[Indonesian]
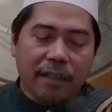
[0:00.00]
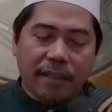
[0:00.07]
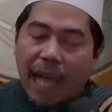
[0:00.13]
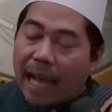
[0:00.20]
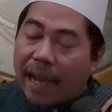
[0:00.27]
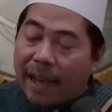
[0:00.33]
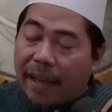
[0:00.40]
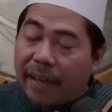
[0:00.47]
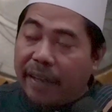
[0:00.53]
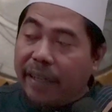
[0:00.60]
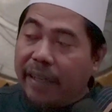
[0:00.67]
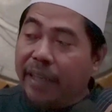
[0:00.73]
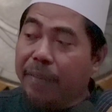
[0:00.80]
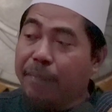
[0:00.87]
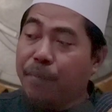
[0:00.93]
tangan
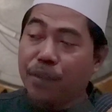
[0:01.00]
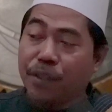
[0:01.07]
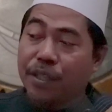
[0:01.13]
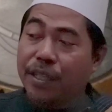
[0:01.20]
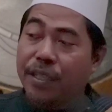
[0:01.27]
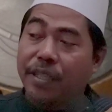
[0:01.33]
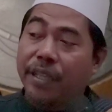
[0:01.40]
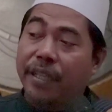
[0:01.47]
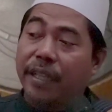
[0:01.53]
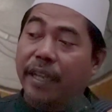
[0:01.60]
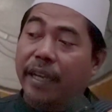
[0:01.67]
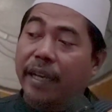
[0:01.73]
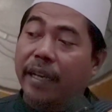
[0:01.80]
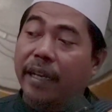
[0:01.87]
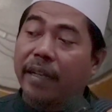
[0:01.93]
ini
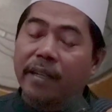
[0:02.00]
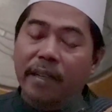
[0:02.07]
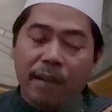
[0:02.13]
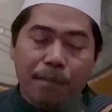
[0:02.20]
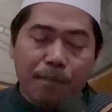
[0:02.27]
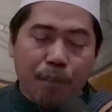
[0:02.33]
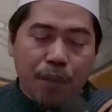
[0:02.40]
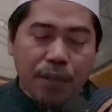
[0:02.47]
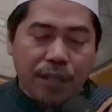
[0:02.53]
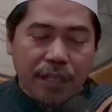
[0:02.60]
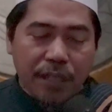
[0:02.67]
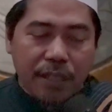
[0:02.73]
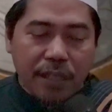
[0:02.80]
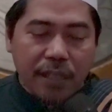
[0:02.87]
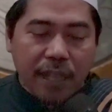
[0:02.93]
posisinya?
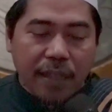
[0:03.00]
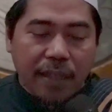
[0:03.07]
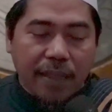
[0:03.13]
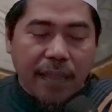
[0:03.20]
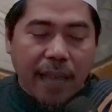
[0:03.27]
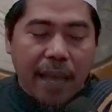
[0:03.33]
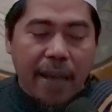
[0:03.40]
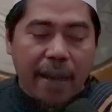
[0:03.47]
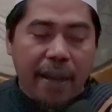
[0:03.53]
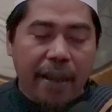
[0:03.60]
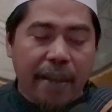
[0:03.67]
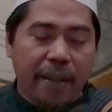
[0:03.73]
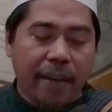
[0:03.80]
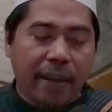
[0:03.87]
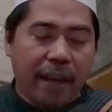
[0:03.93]
Posisinya
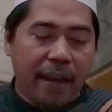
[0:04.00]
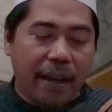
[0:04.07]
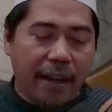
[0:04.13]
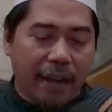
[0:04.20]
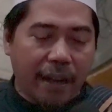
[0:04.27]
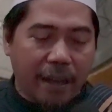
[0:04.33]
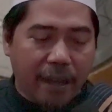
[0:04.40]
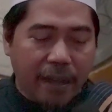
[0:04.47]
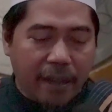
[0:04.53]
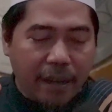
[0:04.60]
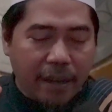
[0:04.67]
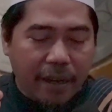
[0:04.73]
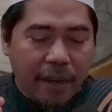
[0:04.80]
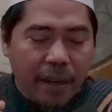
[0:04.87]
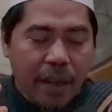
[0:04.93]
tangan kanan
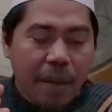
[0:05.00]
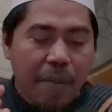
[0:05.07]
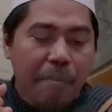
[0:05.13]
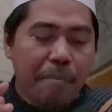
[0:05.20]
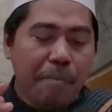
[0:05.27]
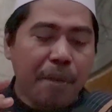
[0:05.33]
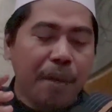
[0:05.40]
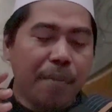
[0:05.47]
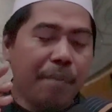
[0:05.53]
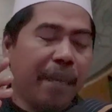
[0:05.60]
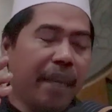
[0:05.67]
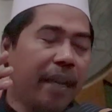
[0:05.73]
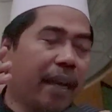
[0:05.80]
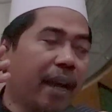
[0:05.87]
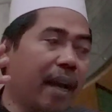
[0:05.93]

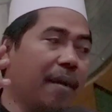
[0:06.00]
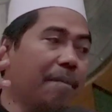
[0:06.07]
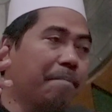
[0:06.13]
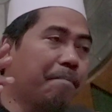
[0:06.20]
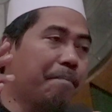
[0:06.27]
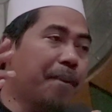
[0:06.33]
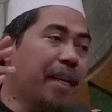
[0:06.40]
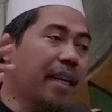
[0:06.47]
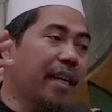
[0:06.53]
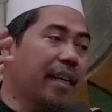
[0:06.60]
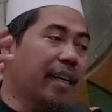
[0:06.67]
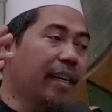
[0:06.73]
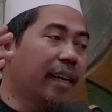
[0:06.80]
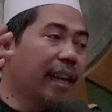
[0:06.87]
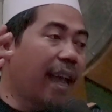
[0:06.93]
memegang
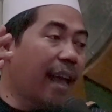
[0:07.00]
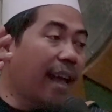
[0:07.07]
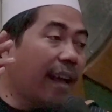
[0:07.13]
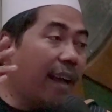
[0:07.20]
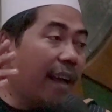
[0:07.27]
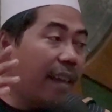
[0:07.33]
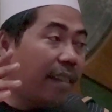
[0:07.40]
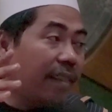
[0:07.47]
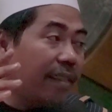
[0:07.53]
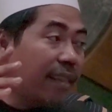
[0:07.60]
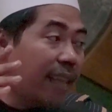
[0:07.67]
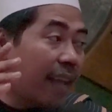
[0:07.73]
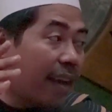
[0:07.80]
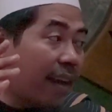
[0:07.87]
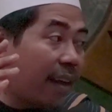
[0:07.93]
pergelangan
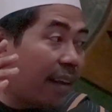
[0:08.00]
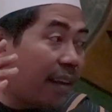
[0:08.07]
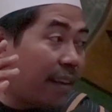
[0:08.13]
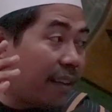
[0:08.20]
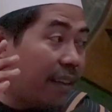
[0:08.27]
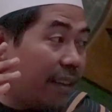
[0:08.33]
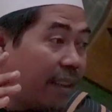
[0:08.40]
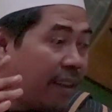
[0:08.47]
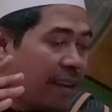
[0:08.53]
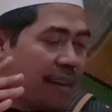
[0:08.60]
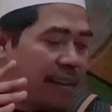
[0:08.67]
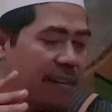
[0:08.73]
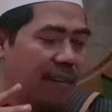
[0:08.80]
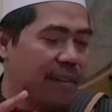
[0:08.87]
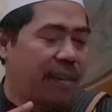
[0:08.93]
tangan kiri.
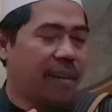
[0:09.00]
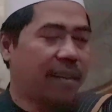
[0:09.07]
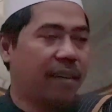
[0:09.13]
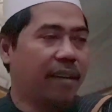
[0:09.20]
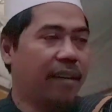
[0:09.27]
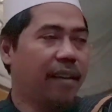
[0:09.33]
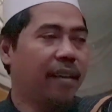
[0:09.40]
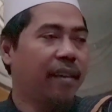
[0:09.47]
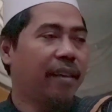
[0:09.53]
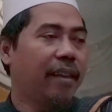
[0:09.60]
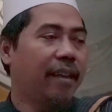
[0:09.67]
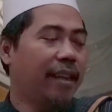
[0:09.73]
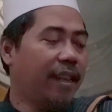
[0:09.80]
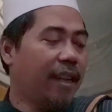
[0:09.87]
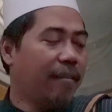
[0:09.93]

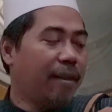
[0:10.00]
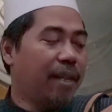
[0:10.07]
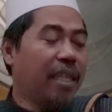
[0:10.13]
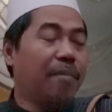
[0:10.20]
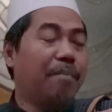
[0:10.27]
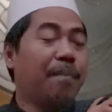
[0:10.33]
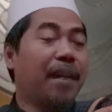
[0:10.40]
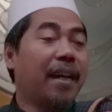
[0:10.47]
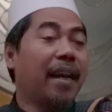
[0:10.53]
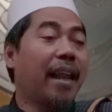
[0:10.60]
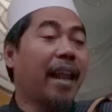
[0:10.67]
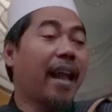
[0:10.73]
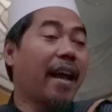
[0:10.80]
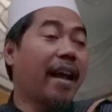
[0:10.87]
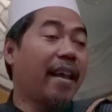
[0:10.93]
Ini namanya
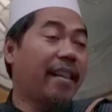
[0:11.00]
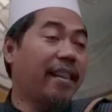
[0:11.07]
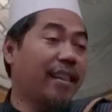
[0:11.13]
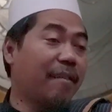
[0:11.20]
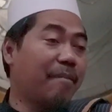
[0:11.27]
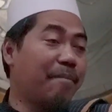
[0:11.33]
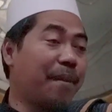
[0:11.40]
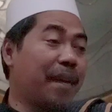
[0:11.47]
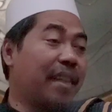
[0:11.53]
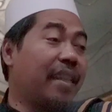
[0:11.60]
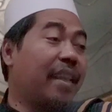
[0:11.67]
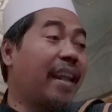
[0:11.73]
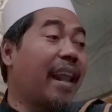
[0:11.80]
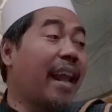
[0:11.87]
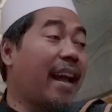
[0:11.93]
pergelangan, tempat
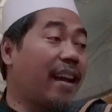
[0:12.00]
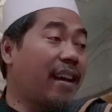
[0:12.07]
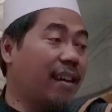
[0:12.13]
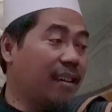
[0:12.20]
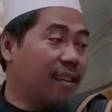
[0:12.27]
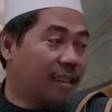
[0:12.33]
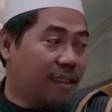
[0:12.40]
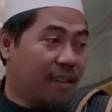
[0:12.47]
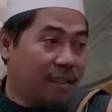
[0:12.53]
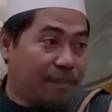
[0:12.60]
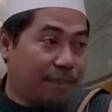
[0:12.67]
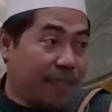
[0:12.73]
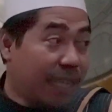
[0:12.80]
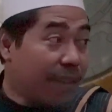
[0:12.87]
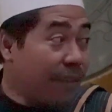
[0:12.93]
gelang.
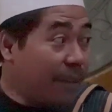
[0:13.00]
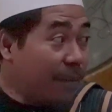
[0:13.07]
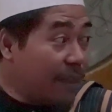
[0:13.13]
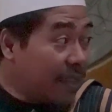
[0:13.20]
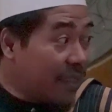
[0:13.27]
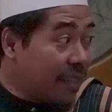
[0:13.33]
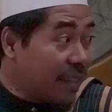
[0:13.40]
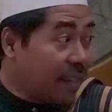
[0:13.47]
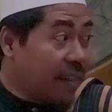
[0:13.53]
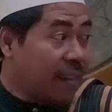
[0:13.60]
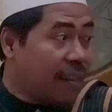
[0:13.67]
Cewek biasanya.